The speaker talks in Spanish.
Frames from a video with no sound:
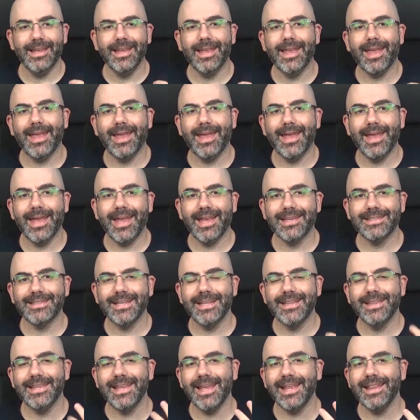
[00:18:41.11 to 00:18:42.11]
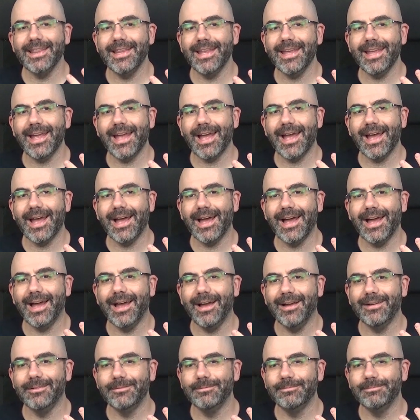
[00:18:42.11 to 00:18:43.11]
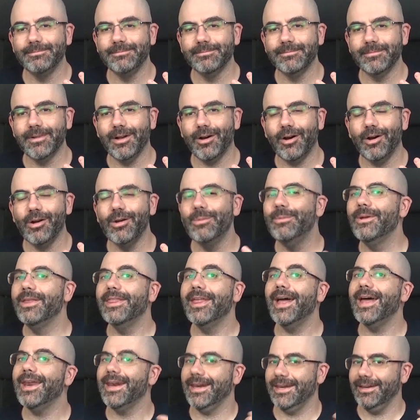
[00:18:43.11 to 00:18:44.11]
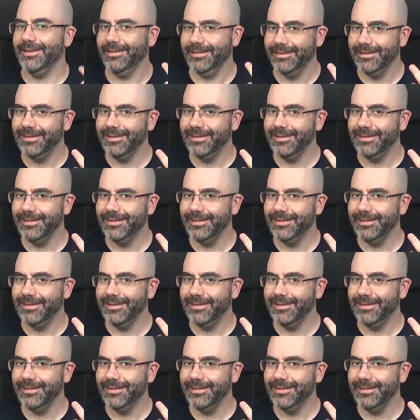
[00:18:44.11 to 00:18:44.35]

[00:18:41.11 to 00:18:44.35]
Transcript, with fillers: que se tiende a mm, olvidar